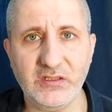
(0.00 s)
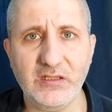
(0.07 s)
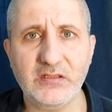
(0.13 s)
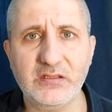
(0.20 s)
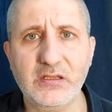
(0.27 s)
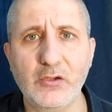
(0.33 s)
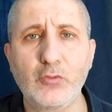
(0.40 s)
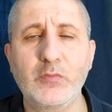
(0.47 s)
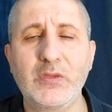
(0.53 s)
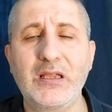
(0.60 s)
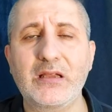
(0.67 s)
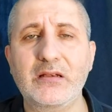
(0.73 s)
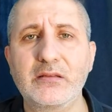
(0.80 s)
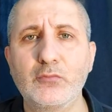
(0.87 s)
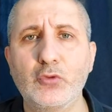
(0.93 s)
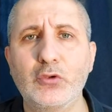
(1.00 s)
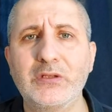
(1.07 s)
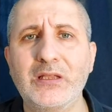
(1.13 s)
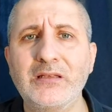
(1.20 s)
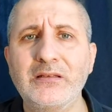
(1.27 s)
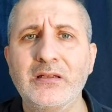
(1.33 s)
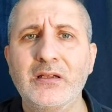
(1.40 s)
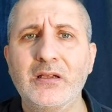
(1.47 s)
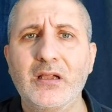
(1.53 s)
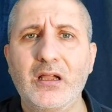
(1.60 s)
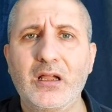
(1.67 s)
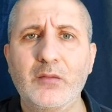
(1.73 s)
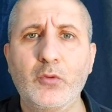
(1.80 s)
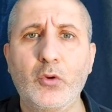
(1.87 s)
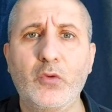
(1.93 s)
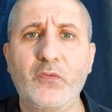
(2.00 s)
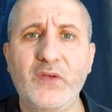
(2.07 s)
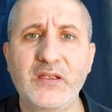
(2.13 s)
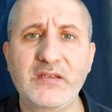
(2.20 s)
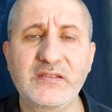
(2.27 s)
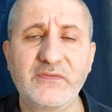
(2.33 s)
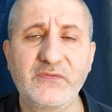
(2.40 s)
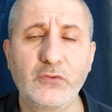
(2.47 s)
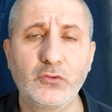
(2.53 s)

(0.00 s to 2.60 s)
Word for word: değil. Savunma yardımı olan ama ofansif